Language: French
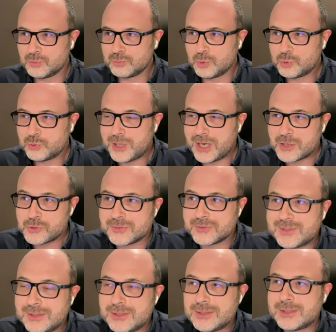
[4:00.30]
donc beaucoup
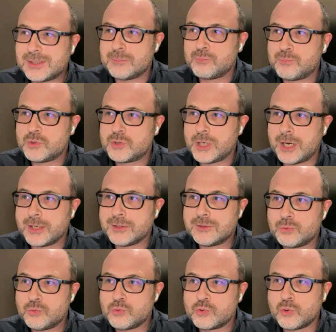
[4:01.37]
d'argentique, et puis j'ai
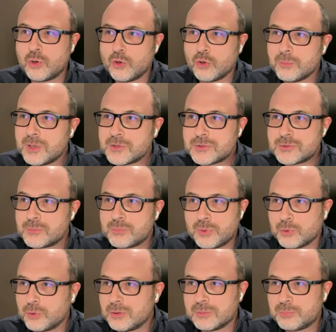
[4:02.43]
arrêté du jour au lendemain
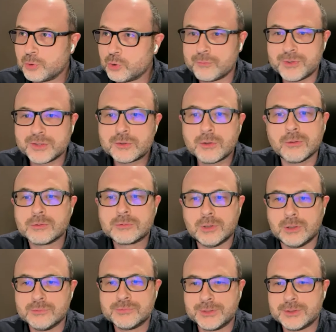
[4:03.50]
pendant, pendant 20 ans,
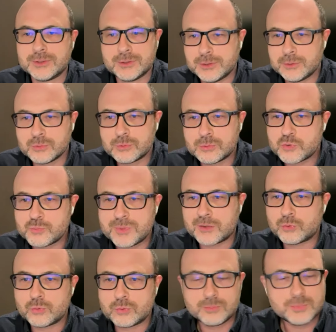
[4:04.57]
quoi, en fait. donc je m'y
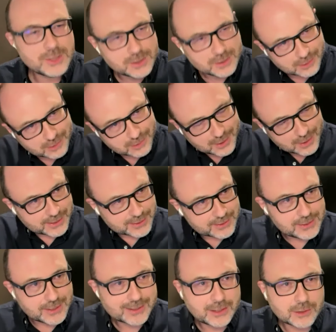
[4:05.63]
suis mis il
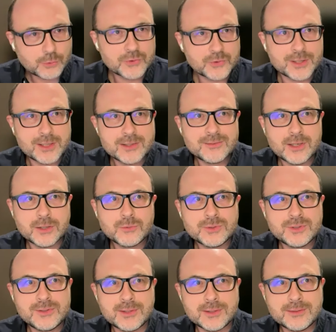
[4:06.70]
y, a, quelques années de ça,
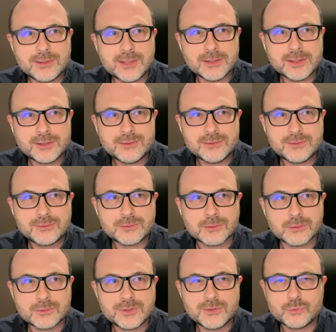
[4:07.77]
une dizaine d'années,
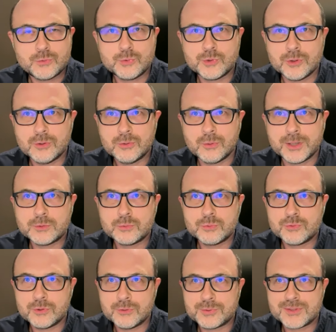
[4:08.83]
10, 10, 12 ans, ouais,
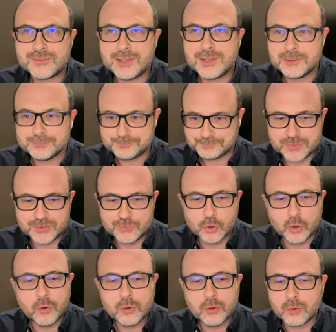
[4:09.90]
12 ans facile, en me
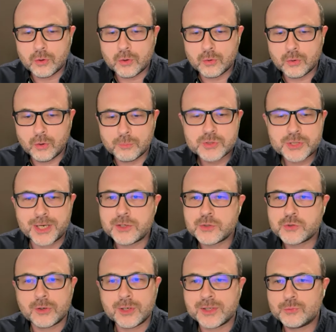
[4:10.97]
disant, en me
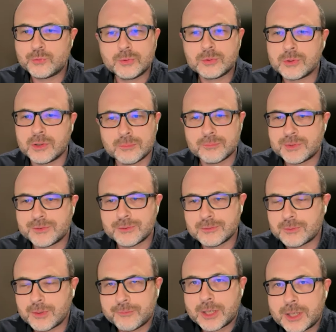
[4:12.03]
challengeant là-dessus, quoi, en me
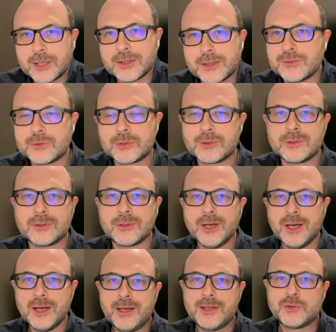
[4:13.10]
disant, bah, voilà, est-ce que
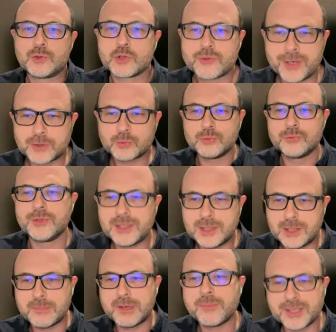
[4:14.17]
est-ce que je vais
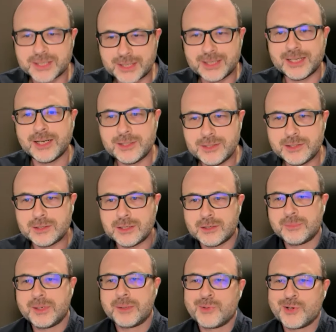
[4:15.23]
retrouver la même adrénaline,
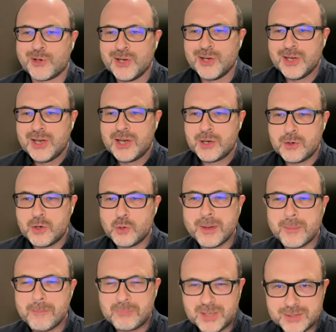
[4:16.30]
le même, euh,
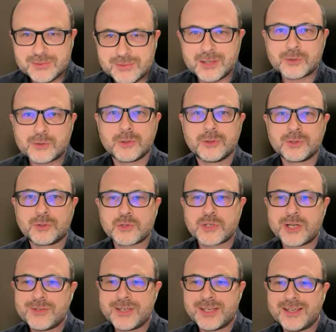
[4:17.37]
le même plaisir que, que
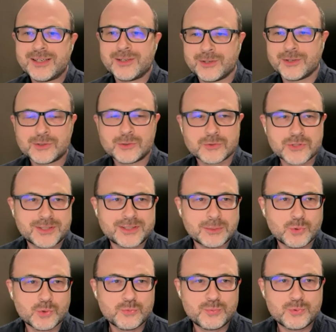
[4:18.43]
j'avais euh, quand
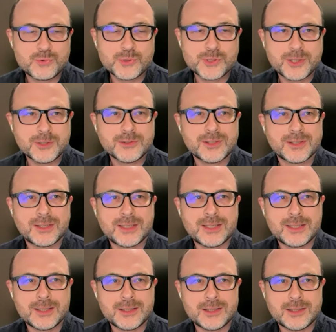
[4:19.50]
j'étais beaucoup plus jeune
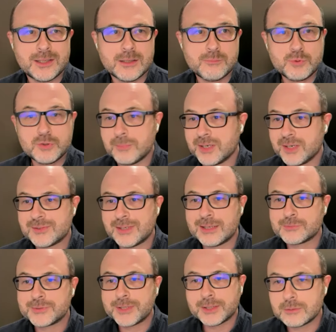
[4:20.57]
Et puis, bah, ça
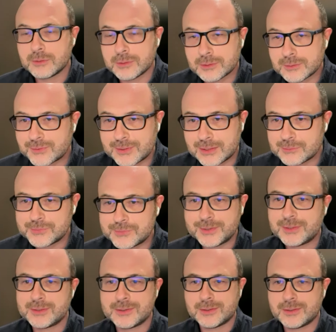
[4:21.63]
l'a fait, quoi. Hein, ça l'a
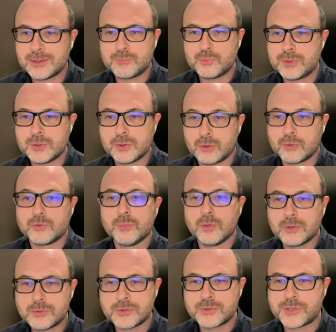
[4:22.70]
fait. Euh, c'est ça
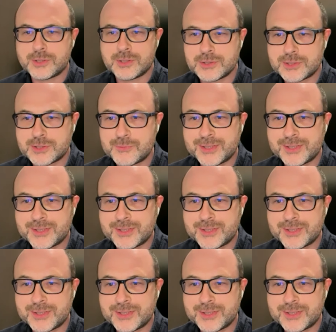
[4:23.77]
qui fait que,